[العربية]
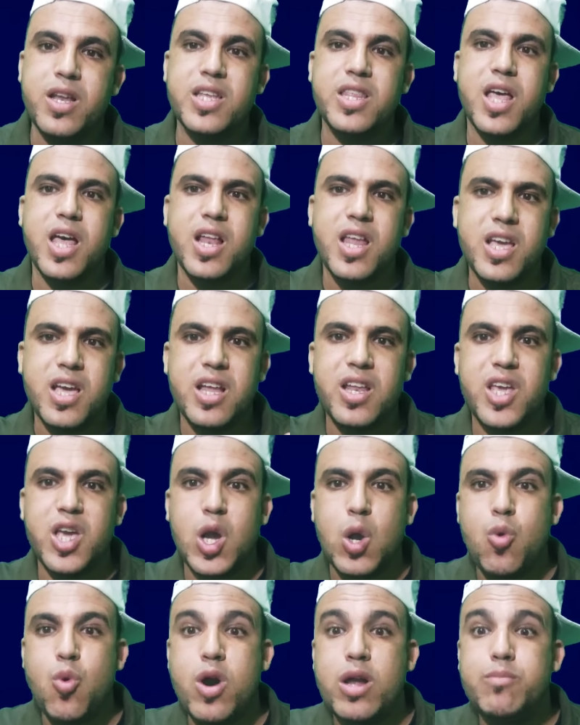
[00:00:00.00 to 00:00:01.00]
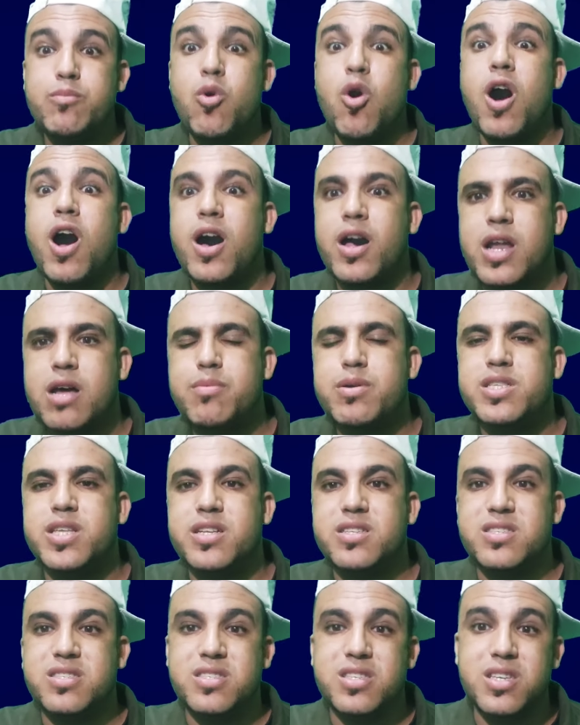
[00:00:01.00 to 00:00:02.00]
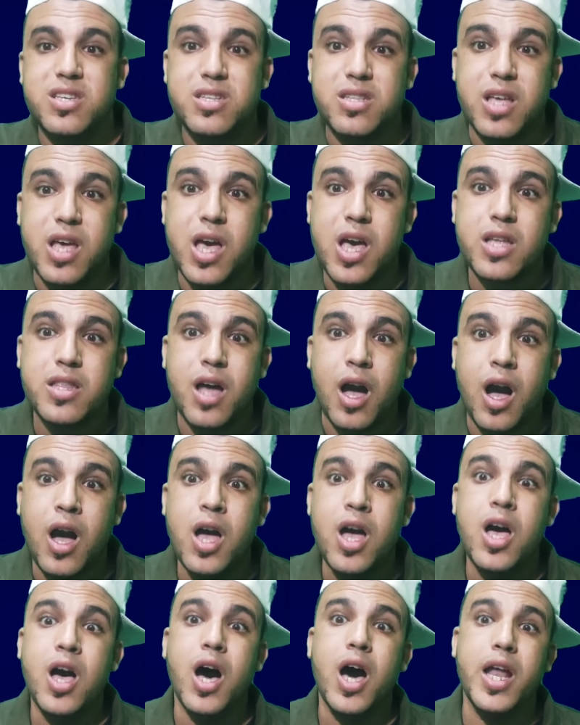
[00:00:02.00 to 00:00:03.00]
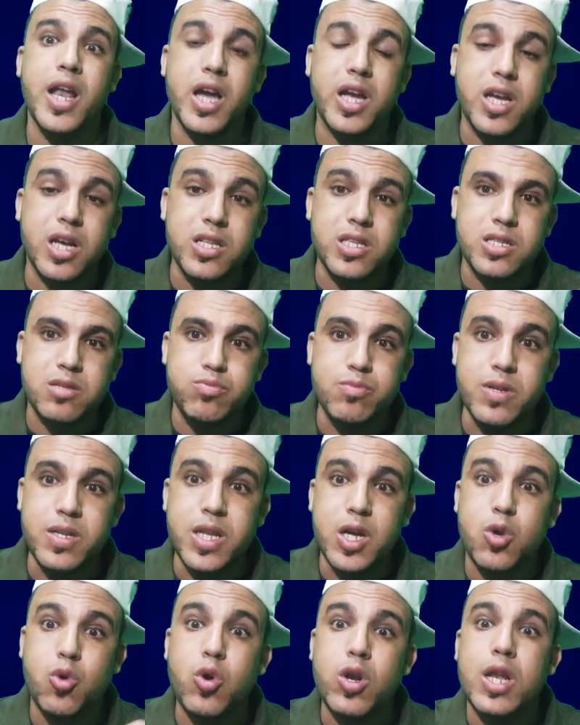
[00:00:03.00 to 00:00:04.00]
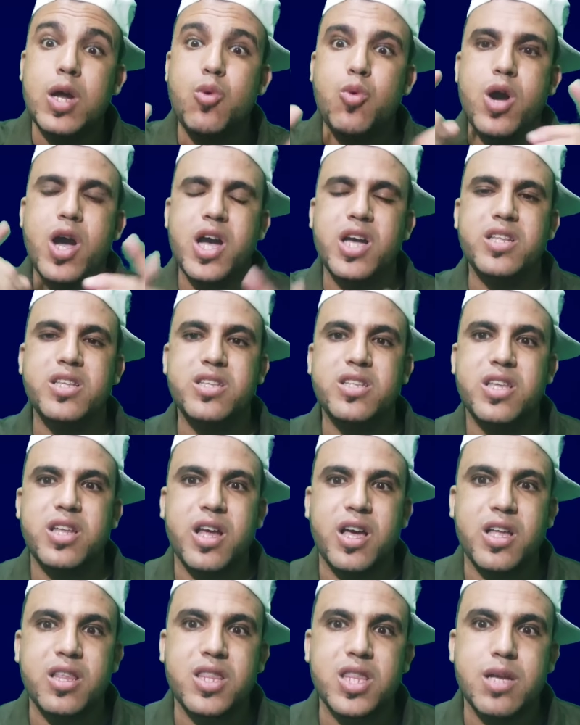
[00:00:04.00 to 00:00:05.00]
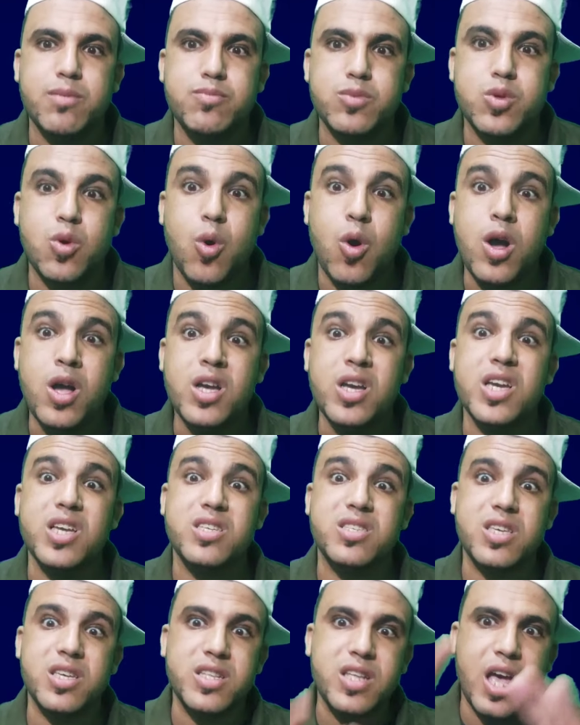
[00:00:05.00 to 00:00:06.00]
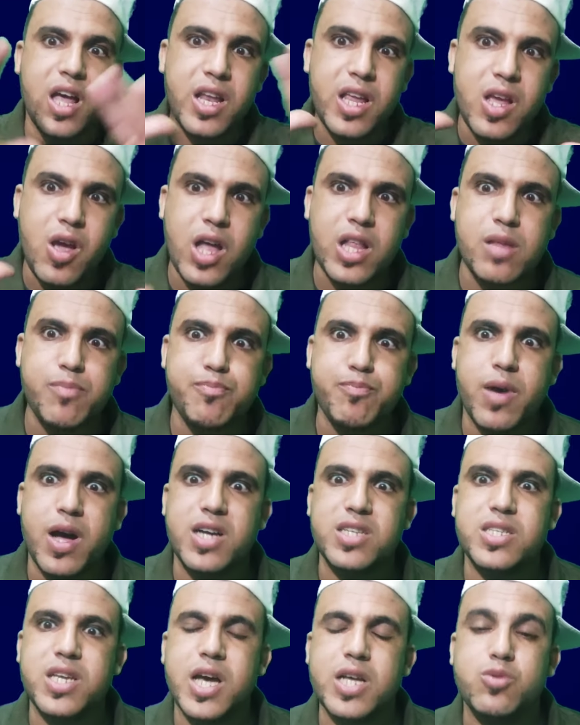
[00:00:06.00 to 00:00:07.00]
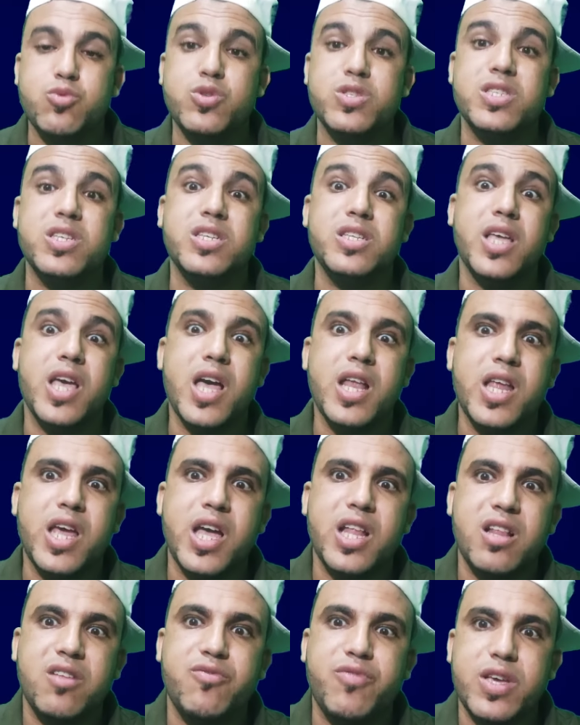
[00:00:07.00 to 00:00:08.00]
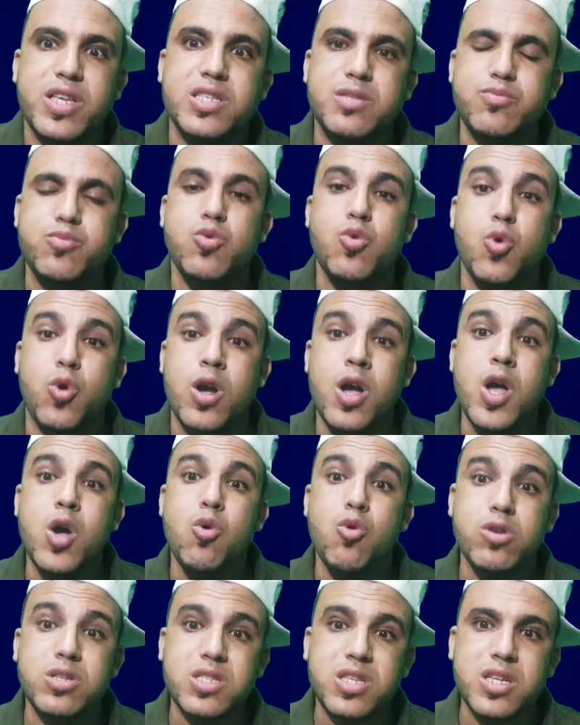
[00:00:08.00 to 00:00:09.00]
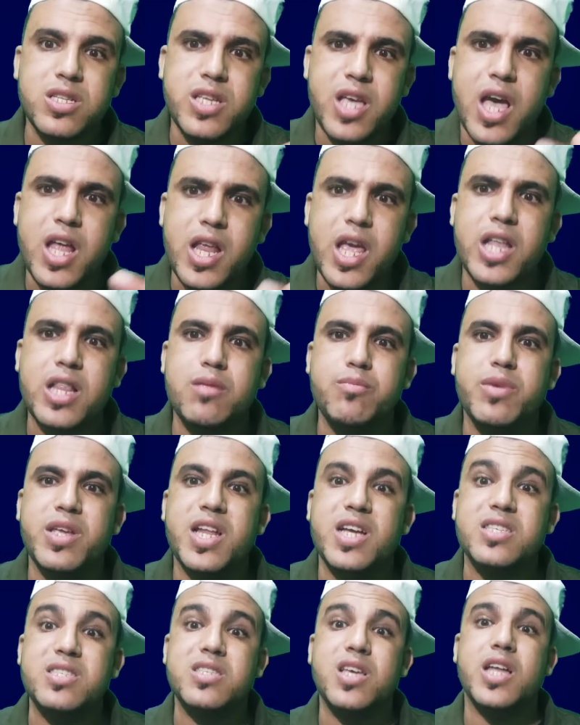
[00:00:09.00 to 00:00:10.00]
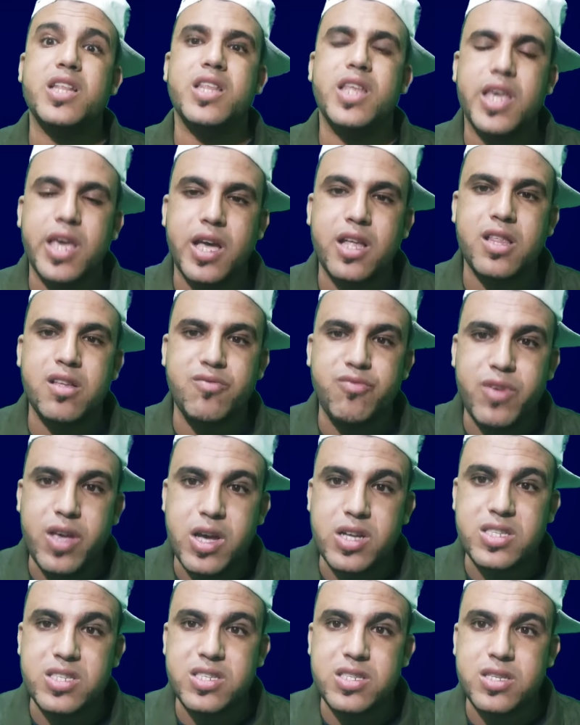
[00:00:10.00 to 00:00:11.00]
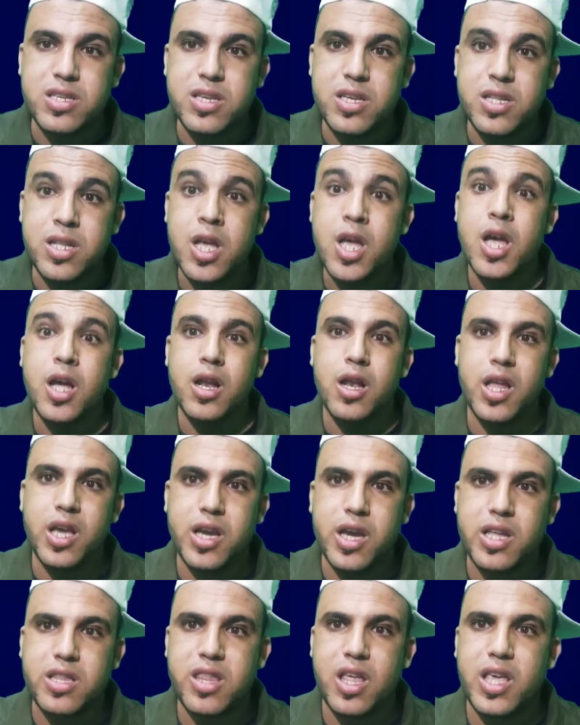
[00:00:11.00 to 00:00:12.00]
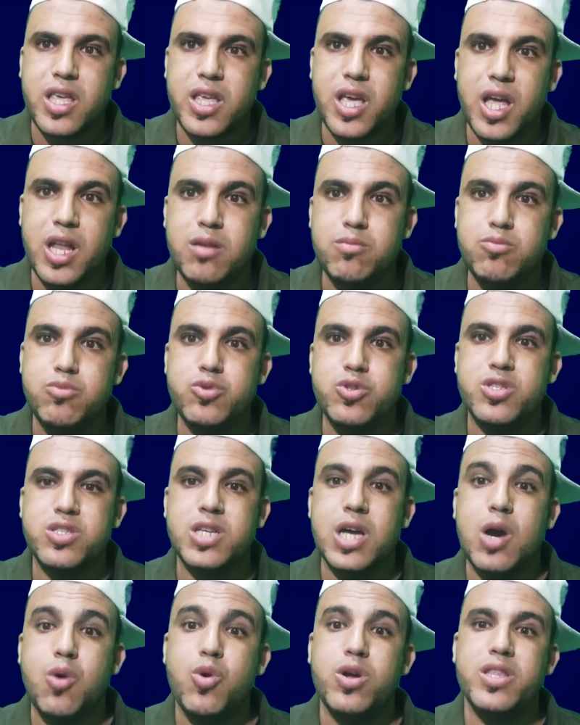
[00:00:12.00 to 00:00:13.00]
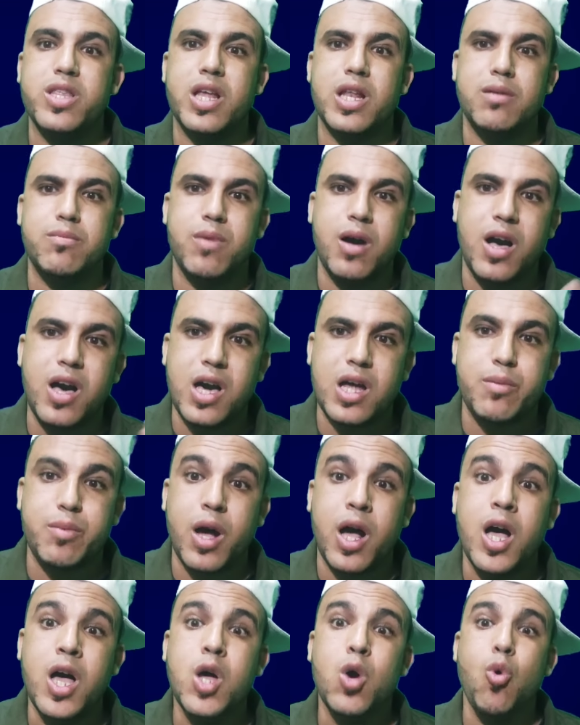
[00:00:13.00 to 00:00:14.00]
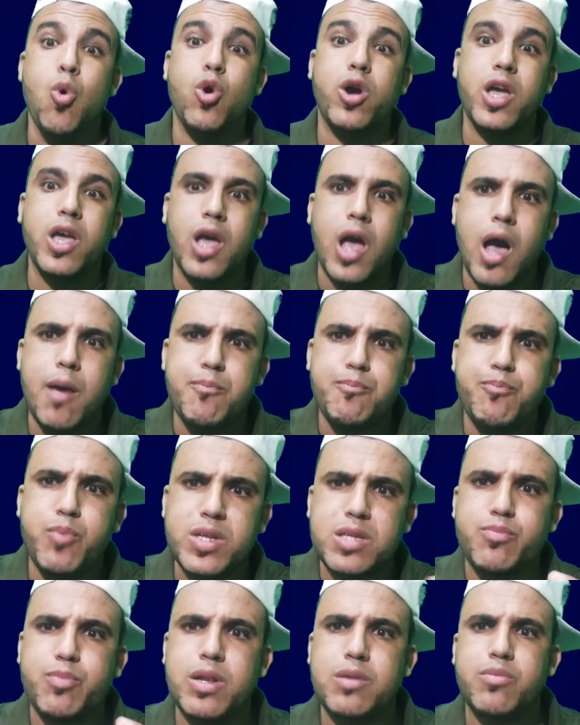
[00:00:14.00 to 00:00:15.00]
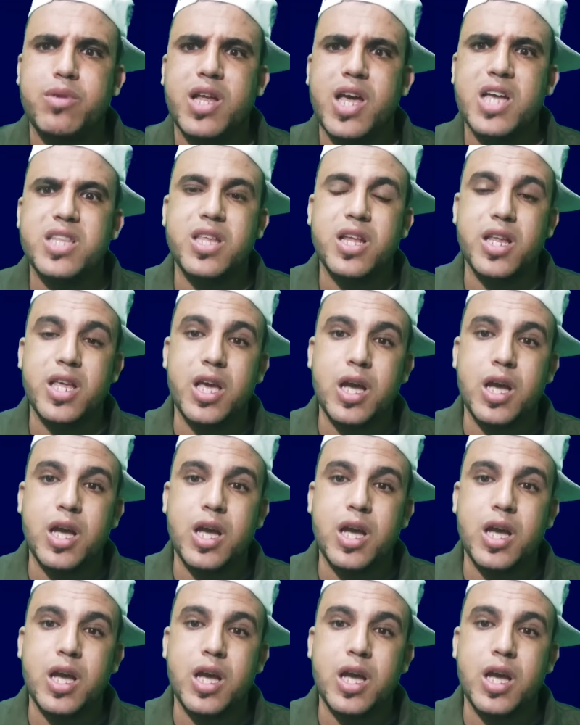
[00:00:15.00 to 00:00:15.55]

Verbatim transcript: لذلك الاخوان محاربه هذا السيد هذا انا كنتمنى كل واحد يدير خدمته يسينيالي هاد الباجات وسينيالي هاد الفيسبوك وسينيالي هاد المنصات اللي كيخدم فيها هاد السيد اللي كيطيح المستوى ديال المغاربه وكيهبط بالبلاد